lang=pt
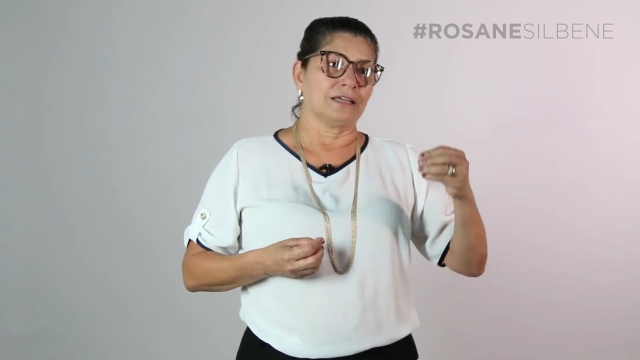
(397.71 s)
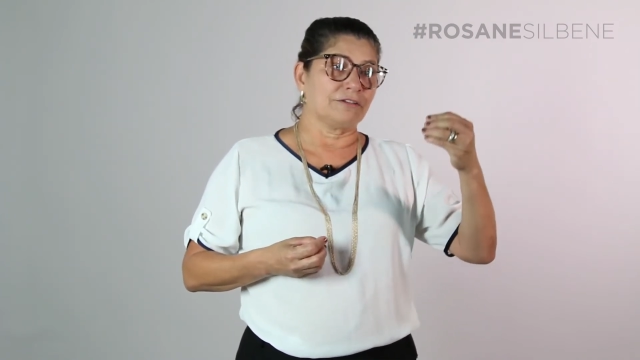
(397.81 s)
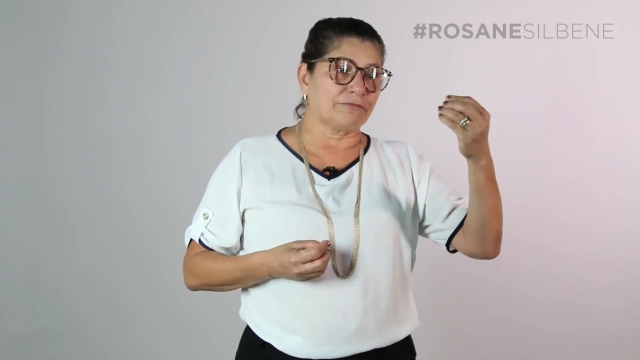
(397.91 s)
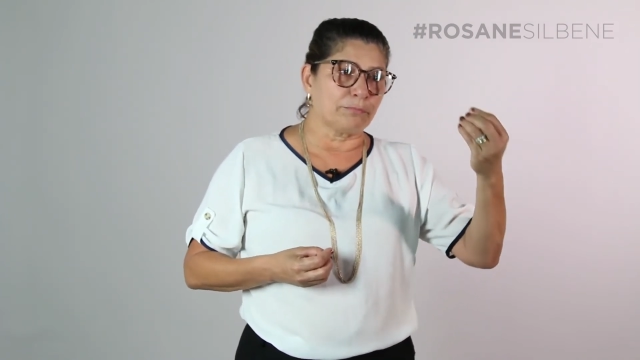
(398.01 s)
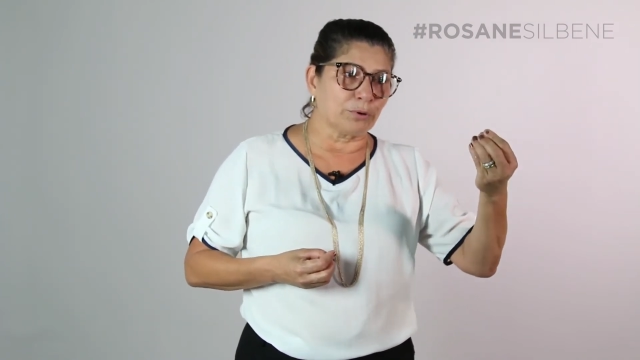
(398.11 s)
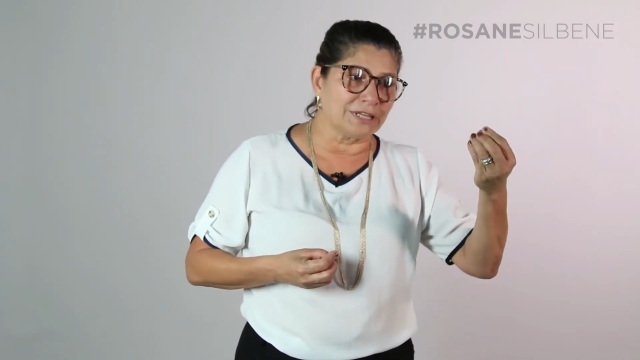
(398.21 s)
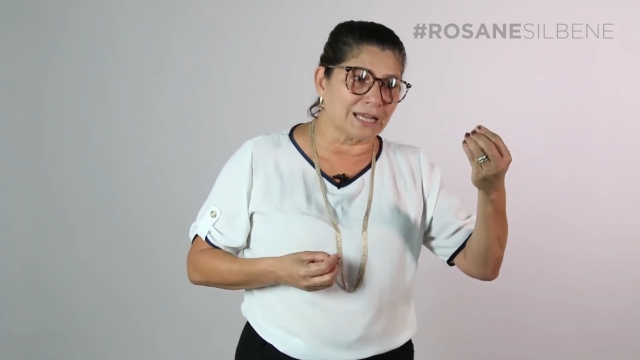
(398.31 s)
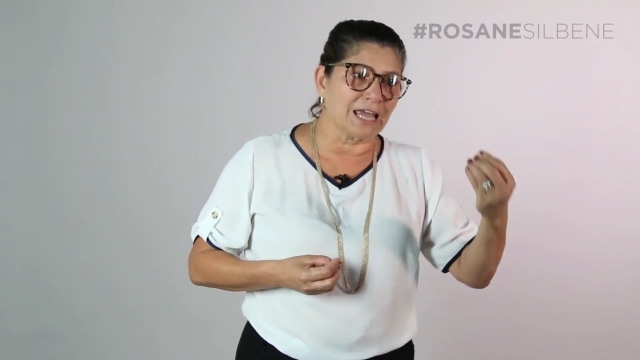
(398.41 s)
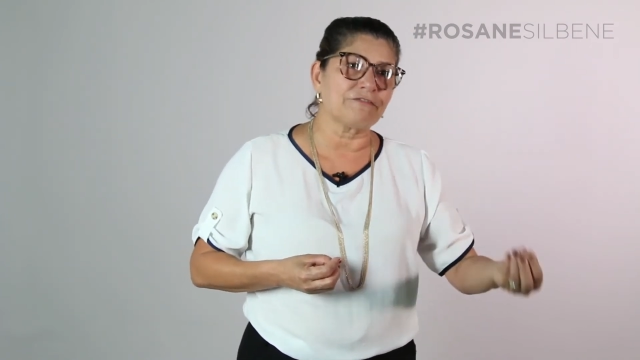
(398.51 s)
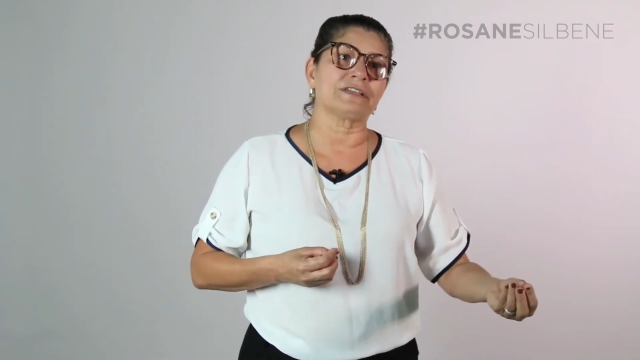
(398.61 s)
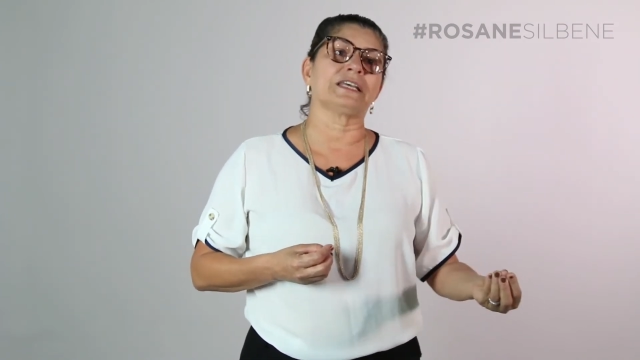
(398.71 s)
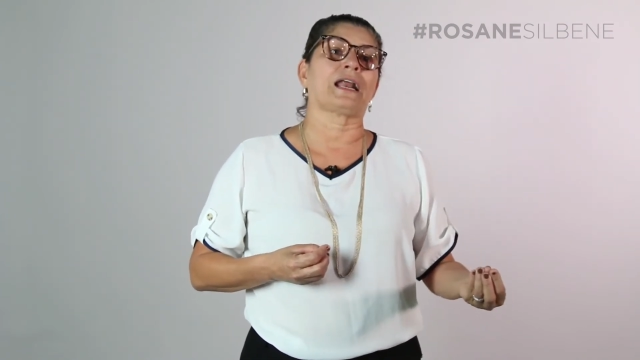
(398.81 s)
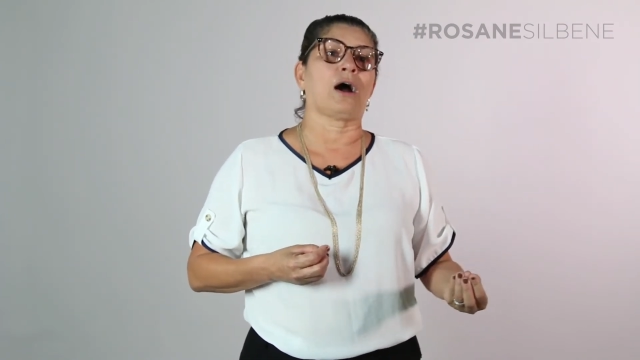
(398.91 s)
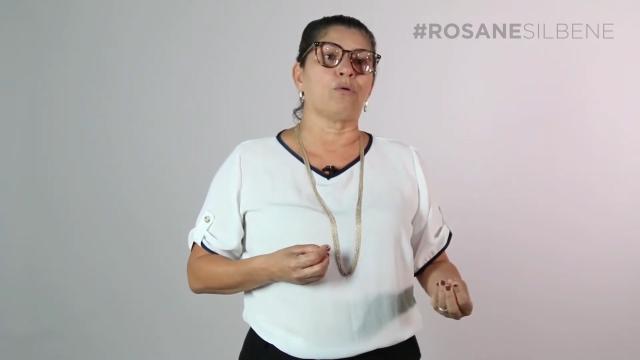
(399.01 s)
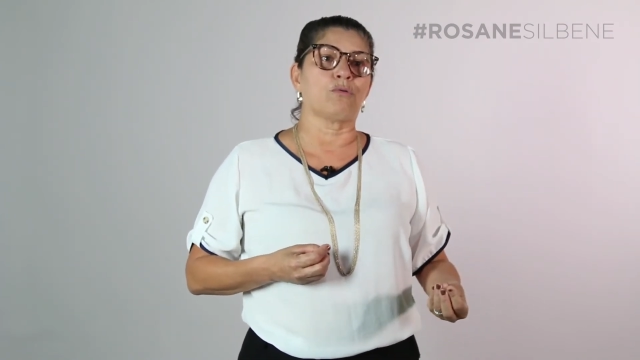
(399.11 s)
e poderei fazer
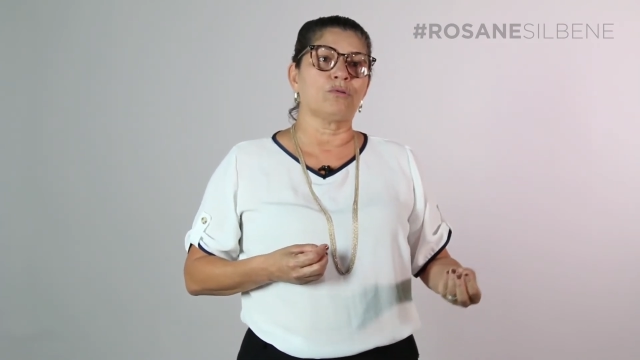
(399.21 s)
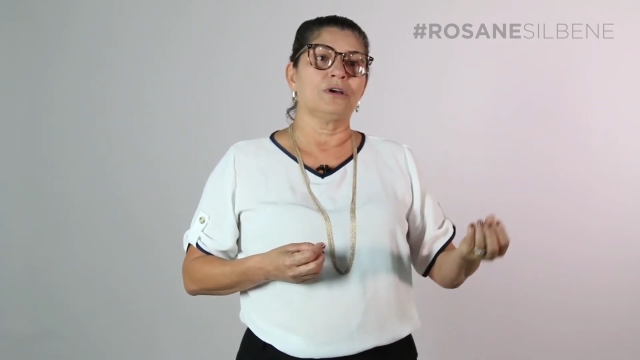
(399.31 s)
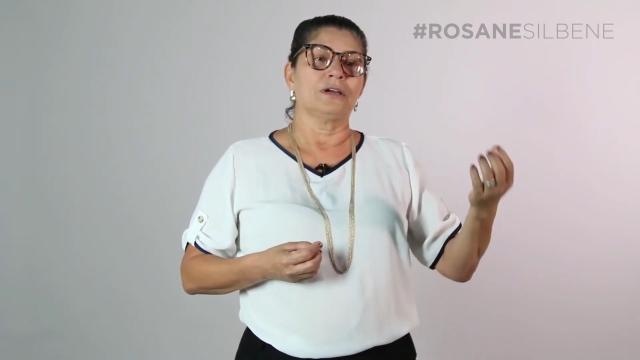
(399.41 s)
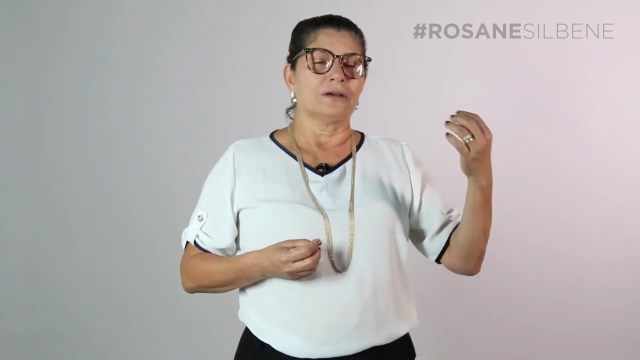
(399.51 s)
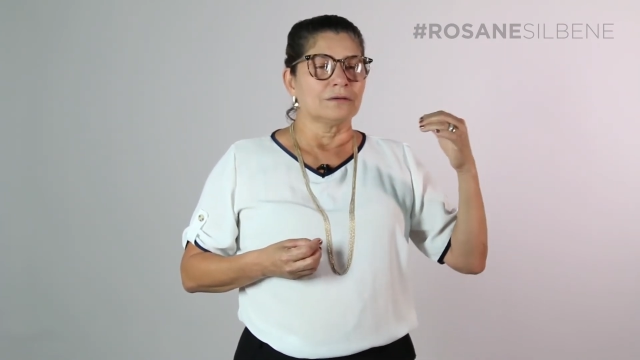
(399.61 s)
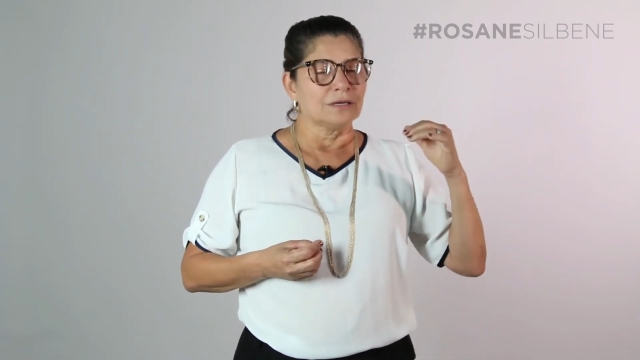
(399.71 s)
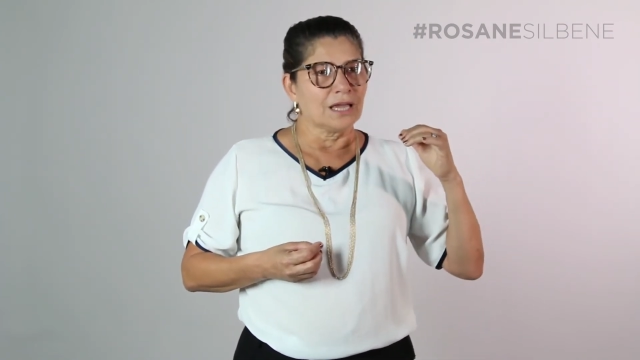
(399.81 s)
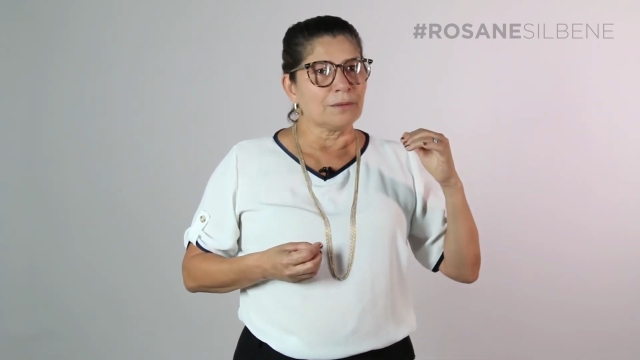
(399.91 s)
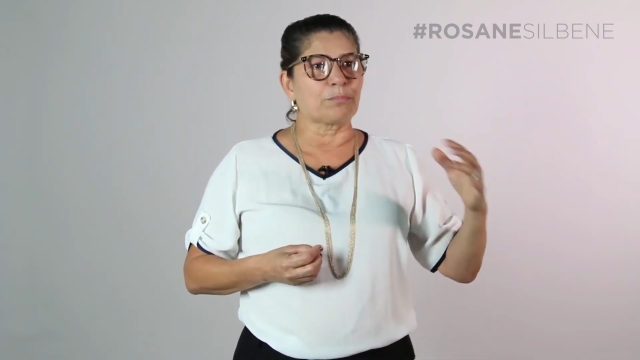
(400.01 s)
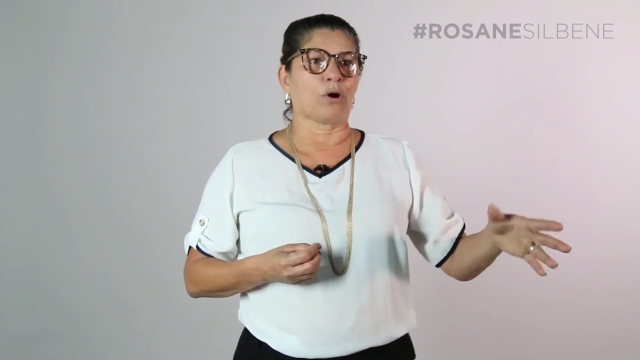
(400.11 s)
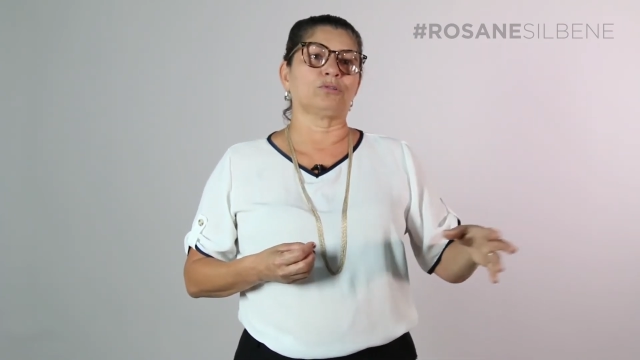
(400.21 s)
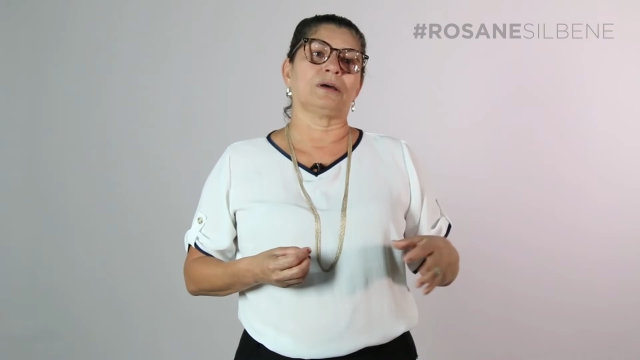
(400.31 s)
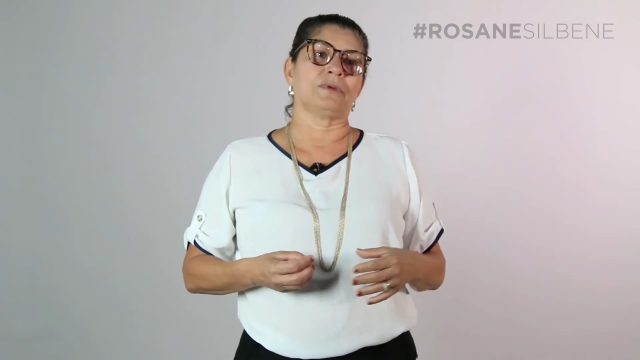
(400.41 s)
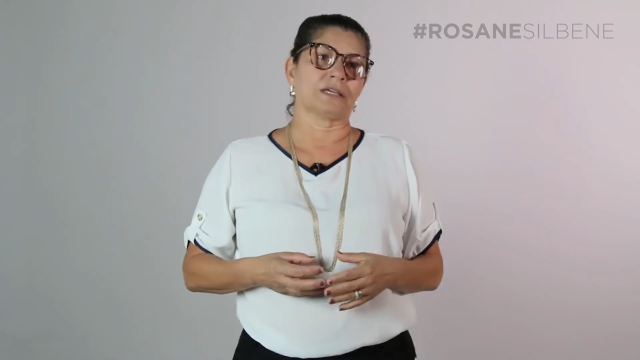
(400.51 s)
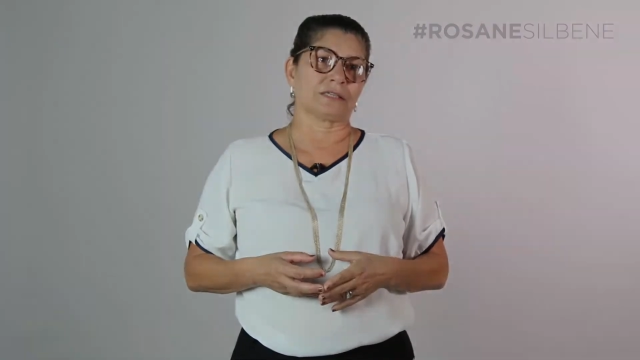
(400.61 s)
algo em prol da minha